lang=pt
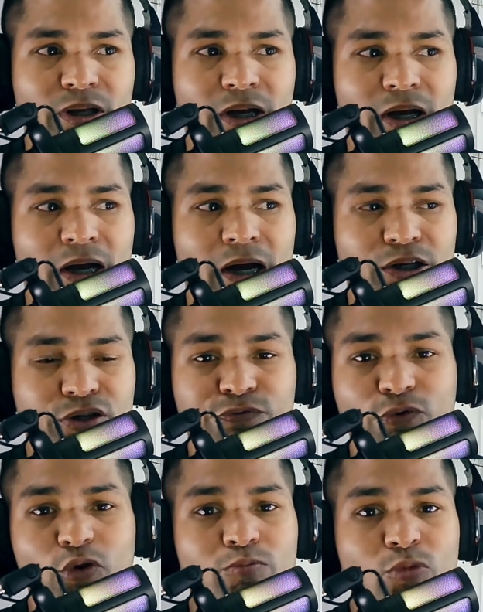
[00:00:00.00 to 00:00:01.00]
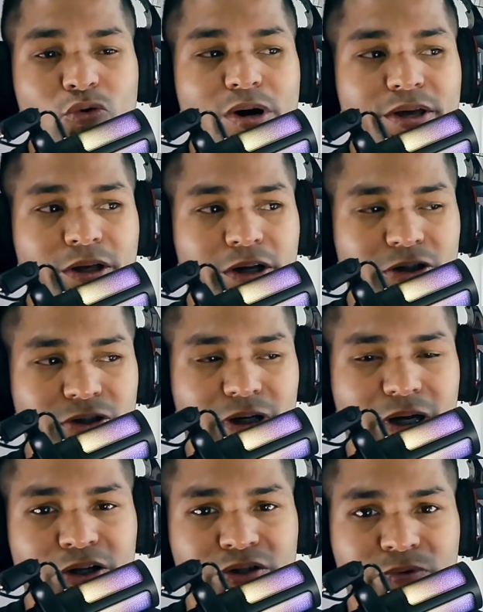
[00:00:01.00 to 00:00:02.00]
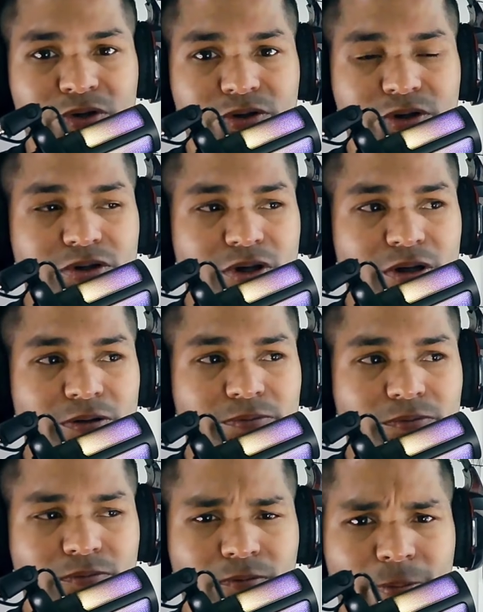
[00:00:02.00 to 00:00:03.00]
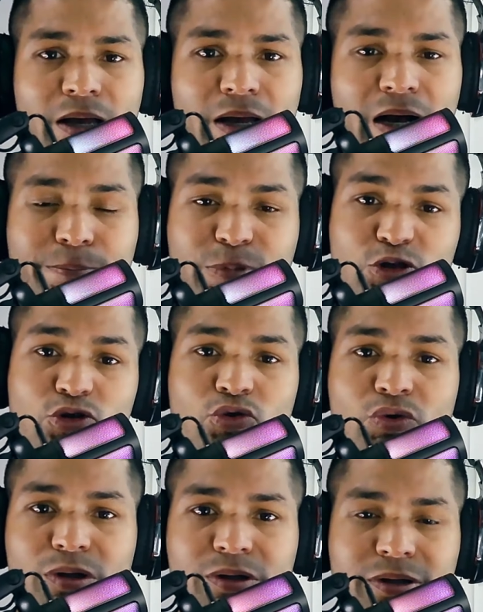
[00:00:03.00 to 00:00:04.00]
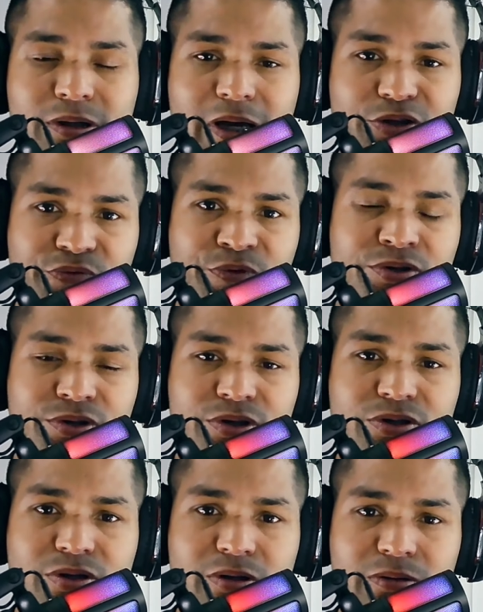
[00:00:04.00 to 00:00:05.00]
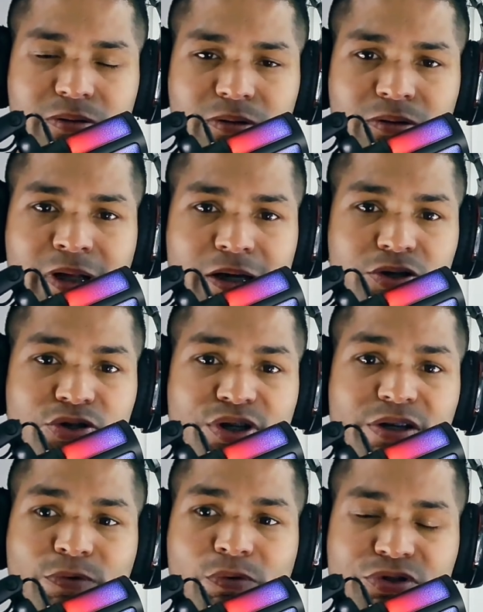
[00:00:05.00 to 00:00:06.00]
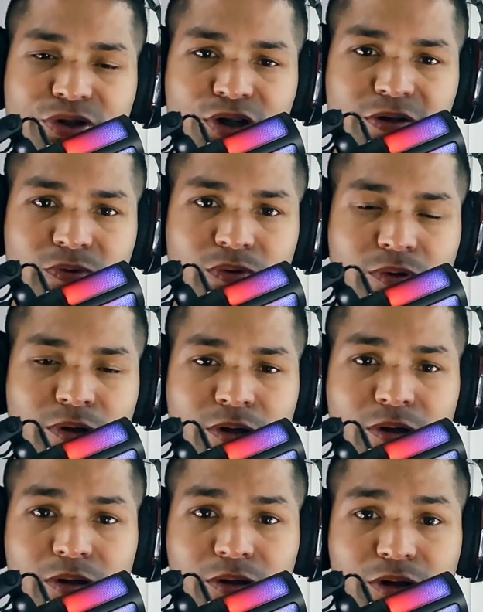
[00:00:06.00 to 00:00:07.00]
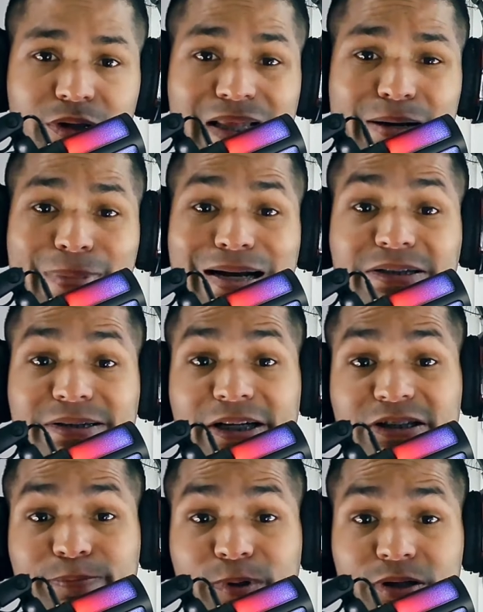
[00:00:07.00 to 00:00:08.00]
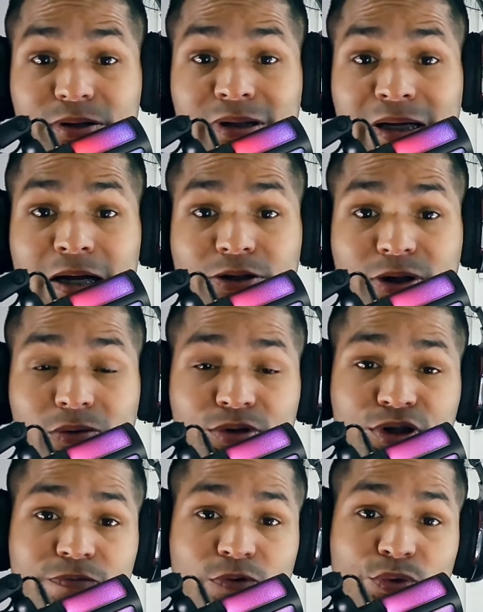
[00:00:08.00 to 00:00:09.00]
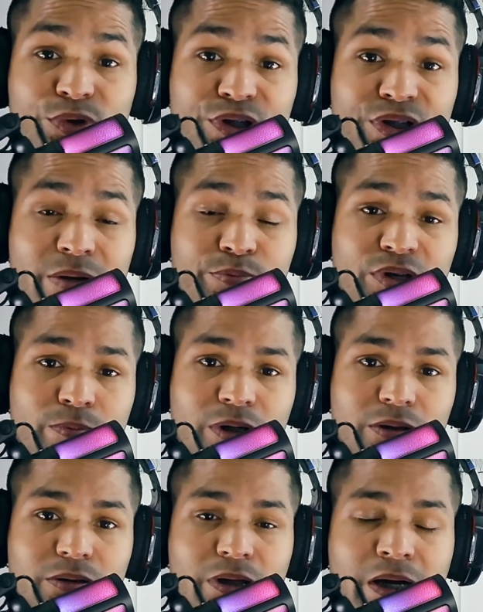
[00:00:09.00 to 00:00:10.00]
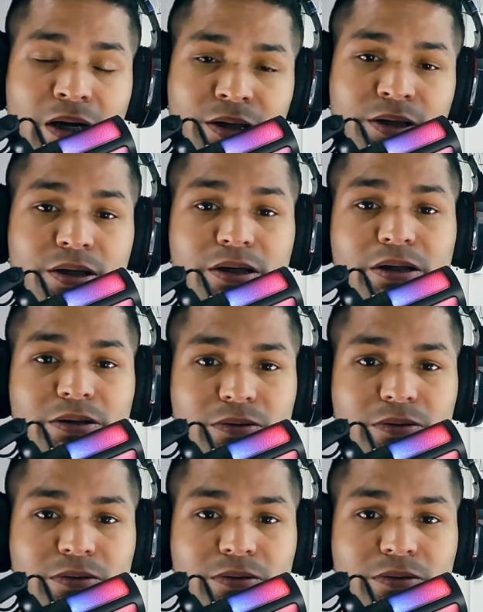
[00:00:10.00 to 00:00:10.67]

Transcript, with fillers: a que formou a igreja adventista, né? a pessoa que é adventista, né, que escreveu este livro, que dá mais credibilidade ao livro do que da Bíblia, aí